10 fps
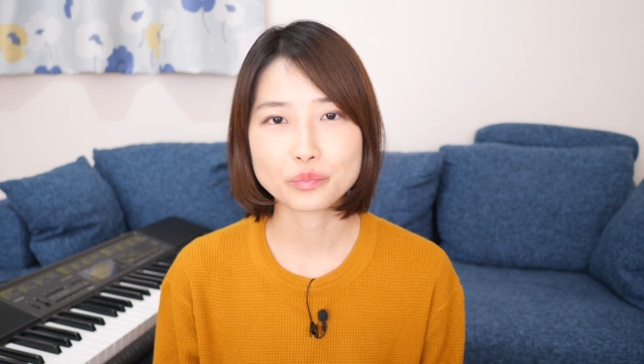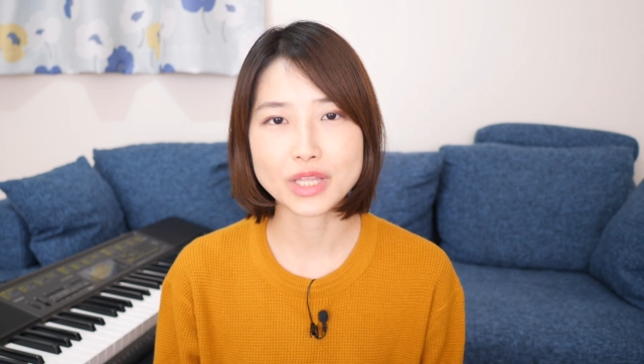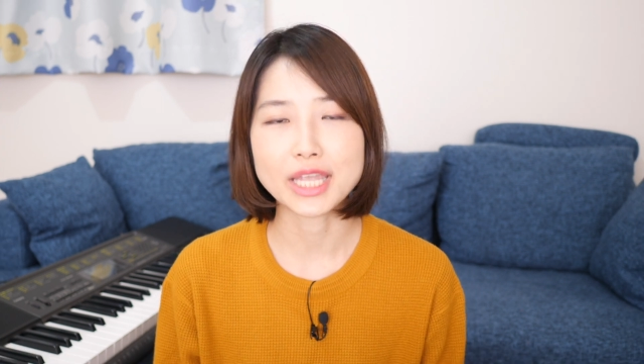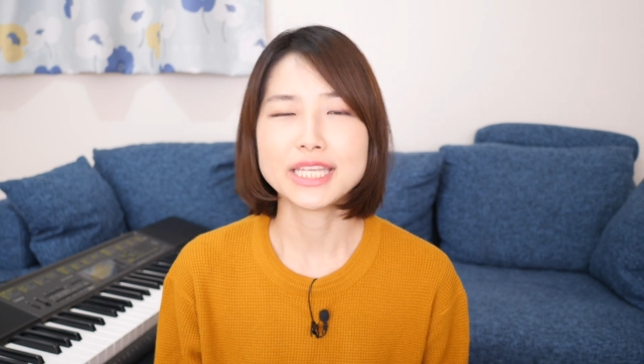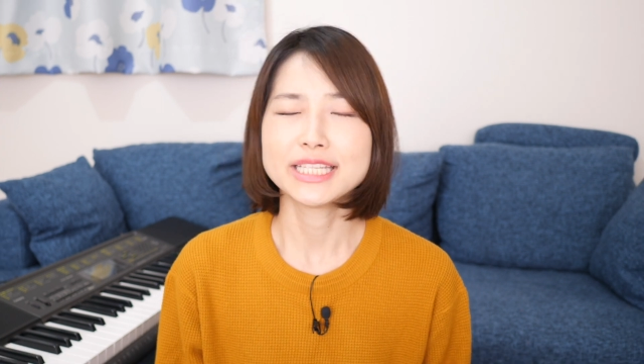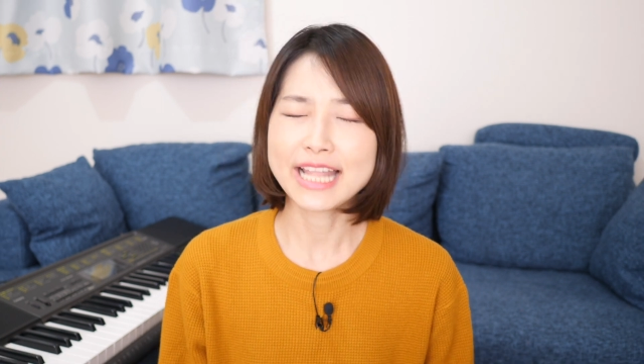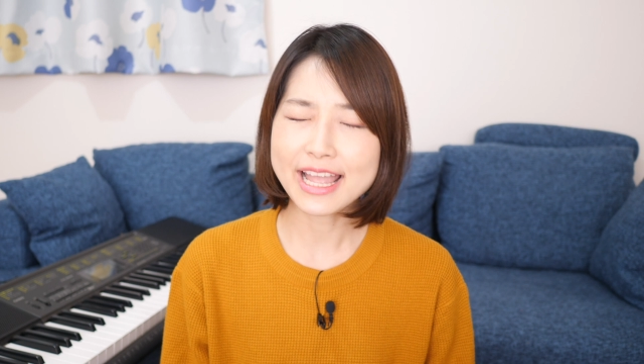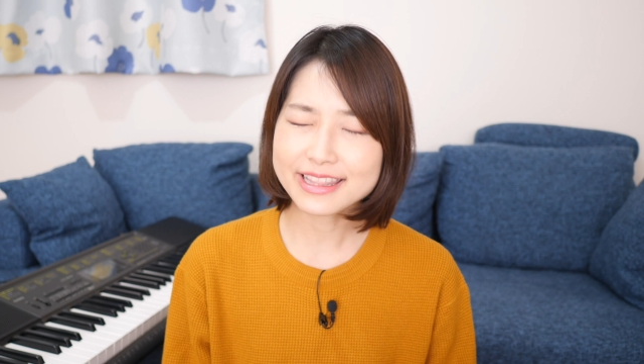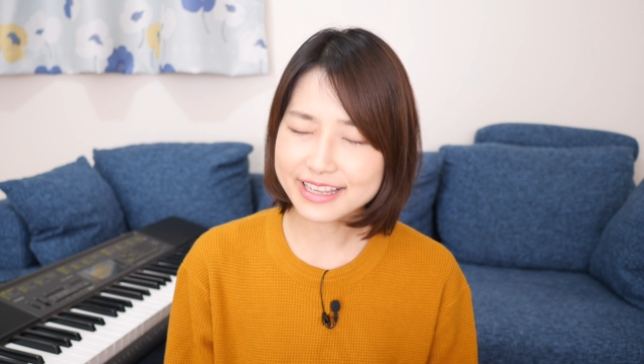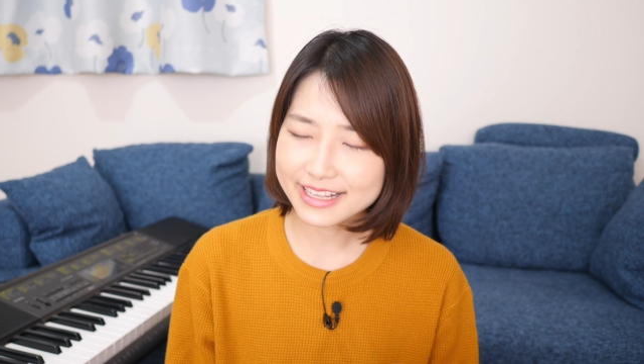で
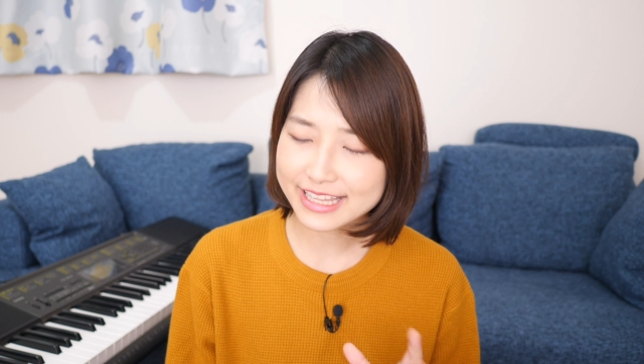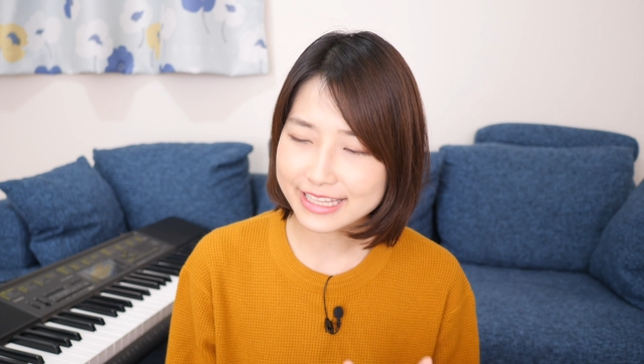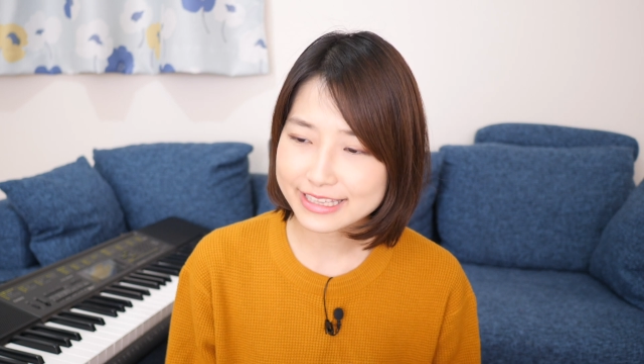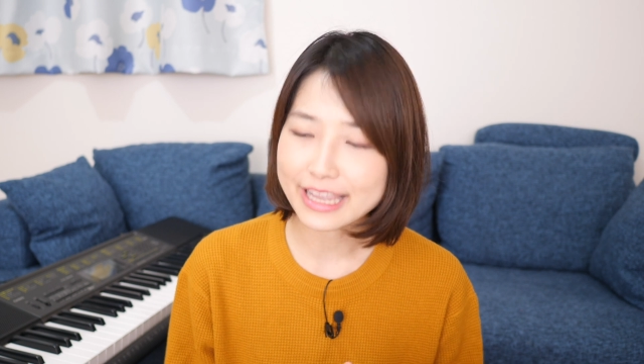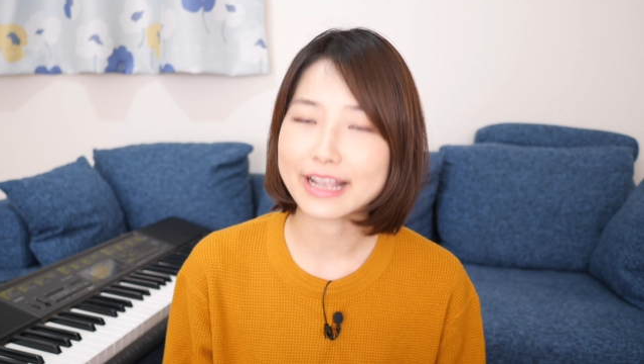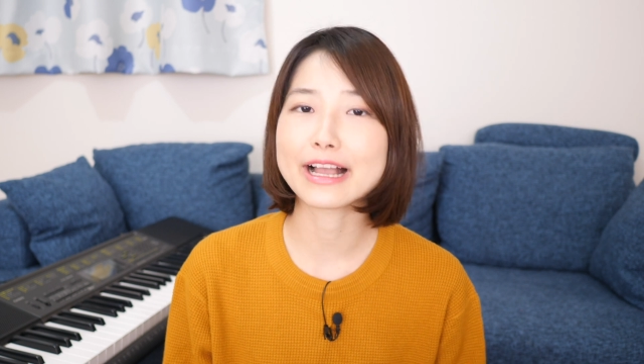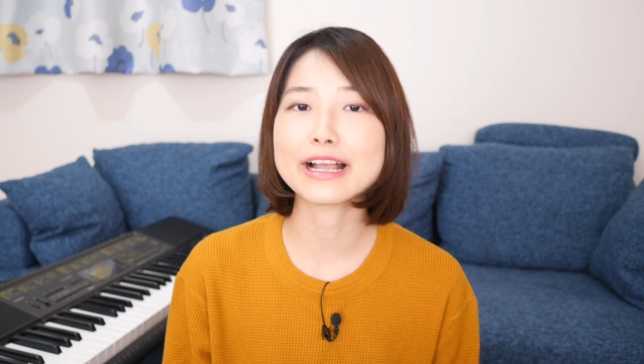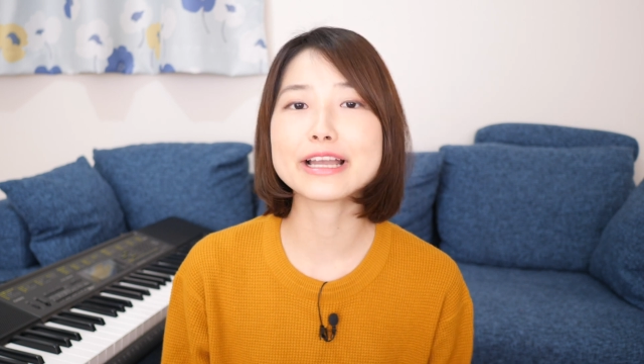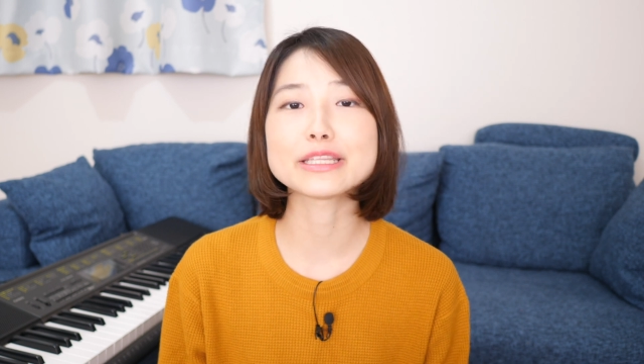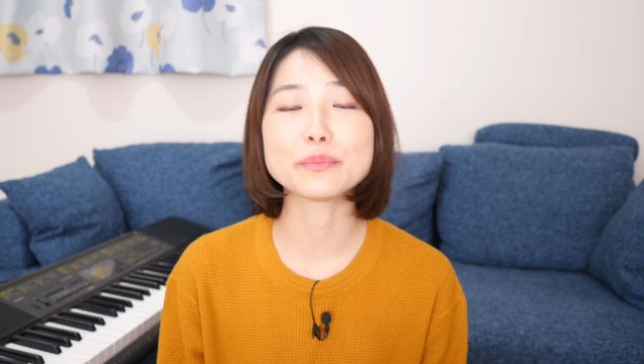なんでかなって
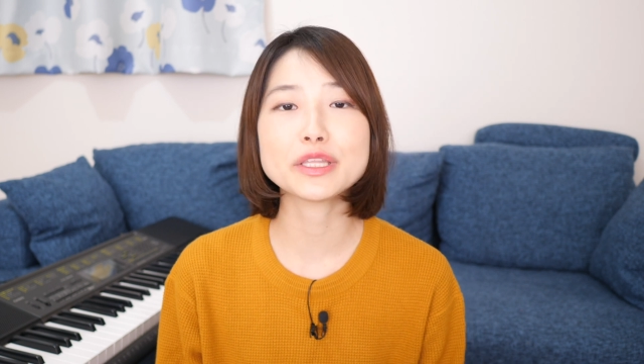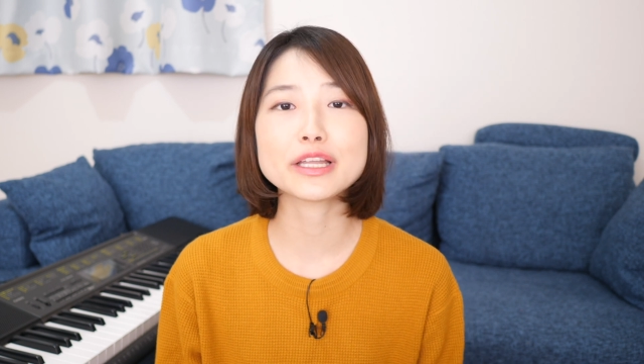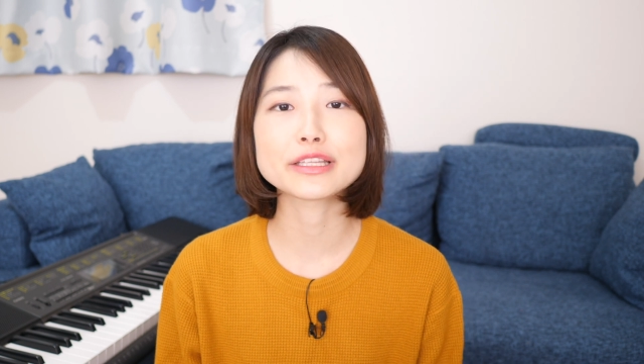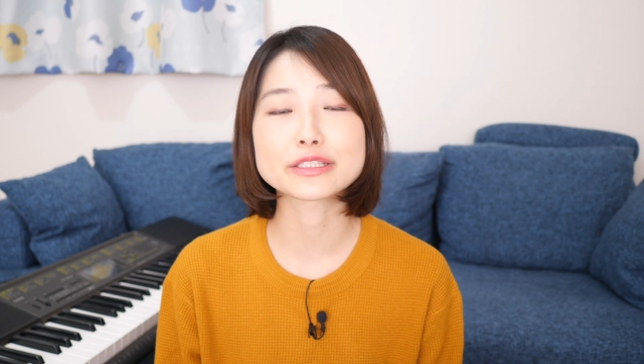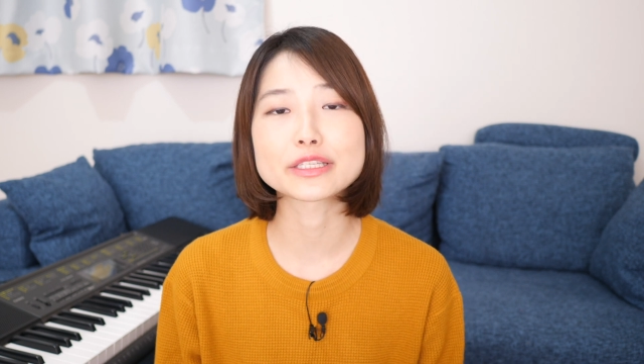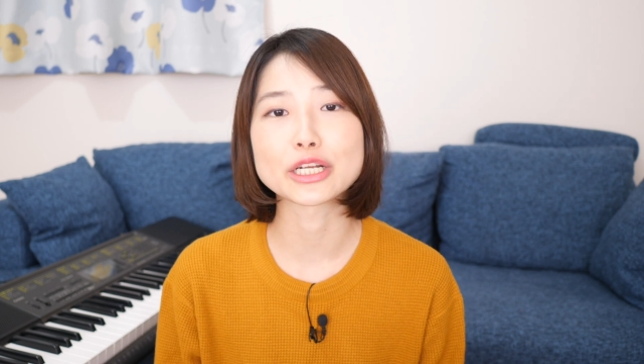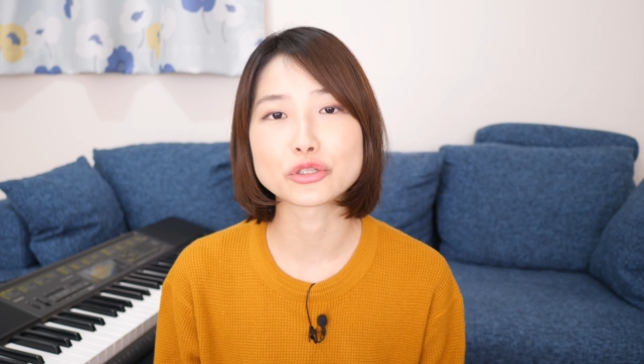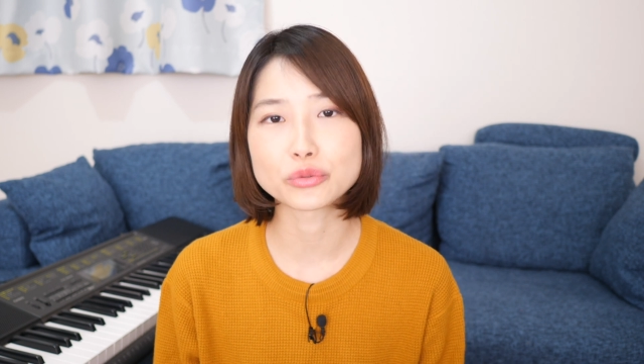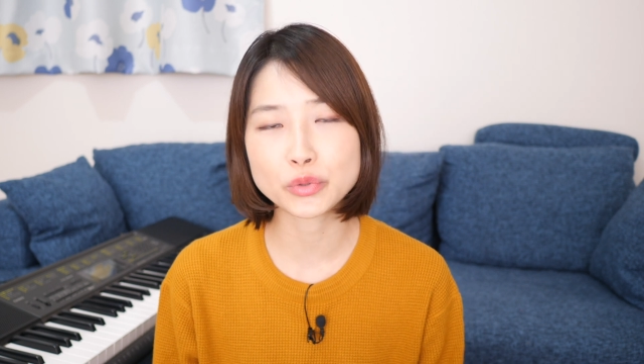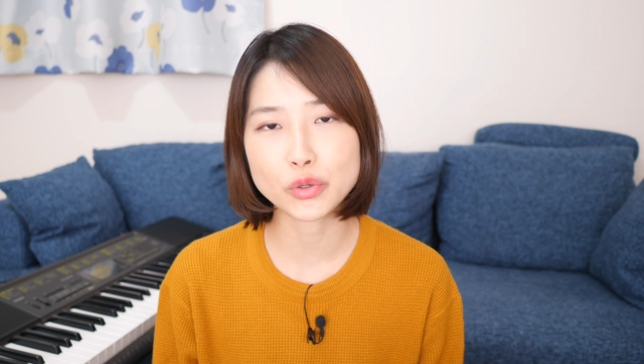考えてみたんですけれ
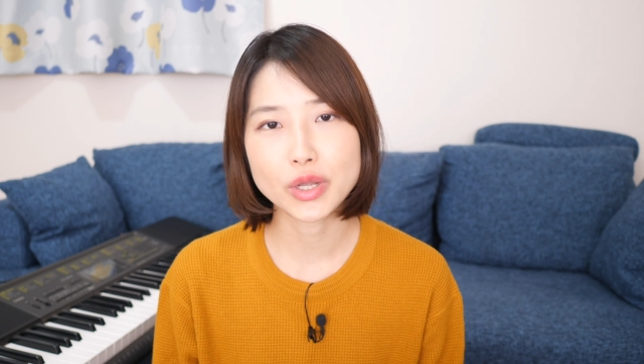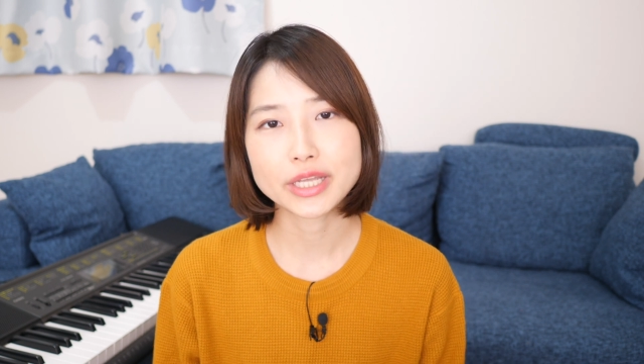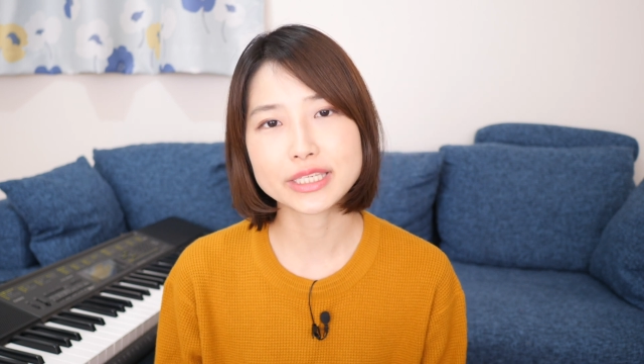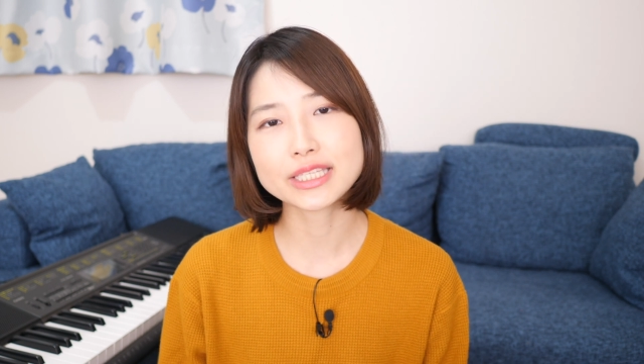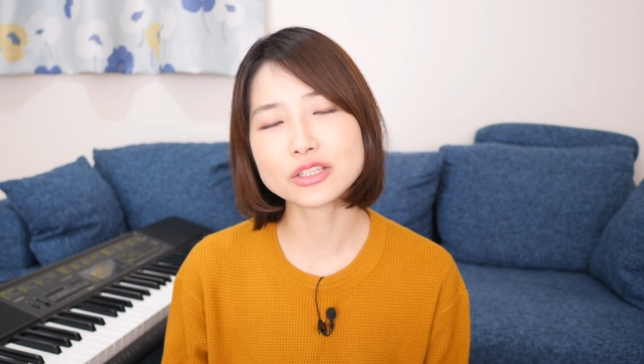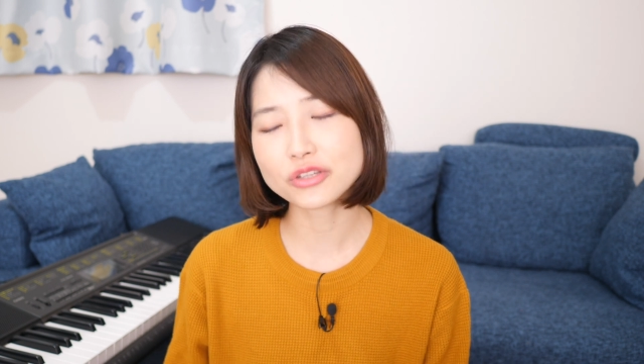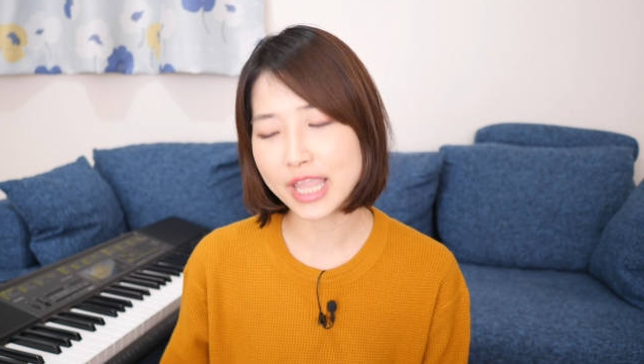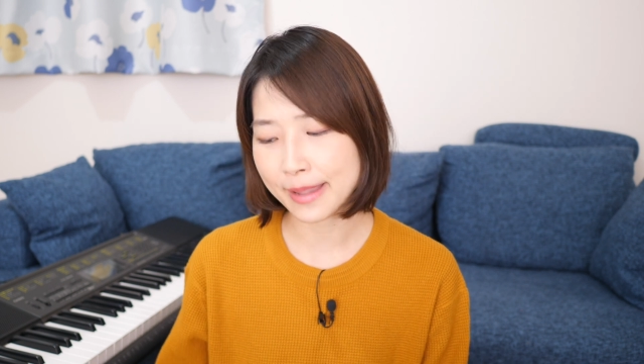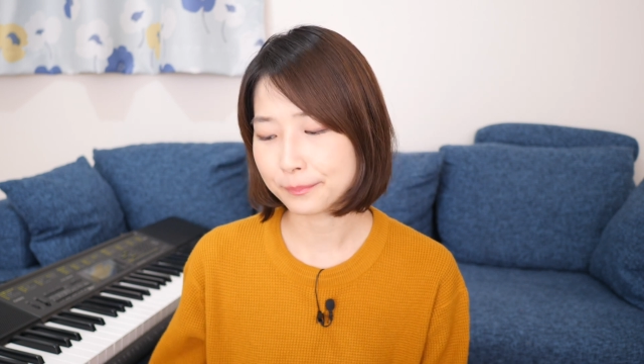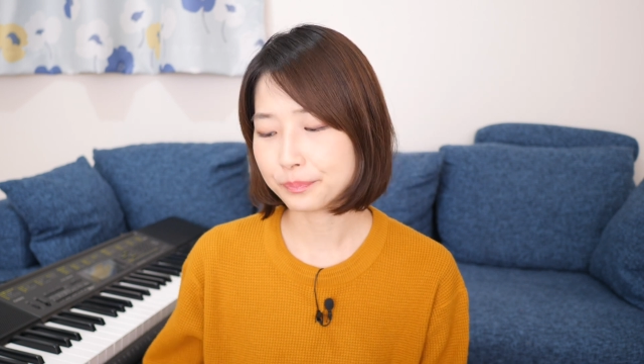ども、きっと
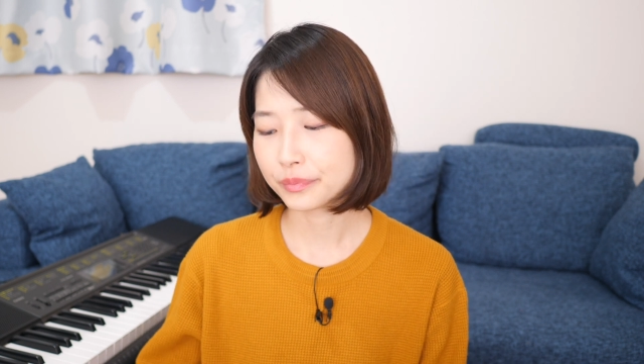ね、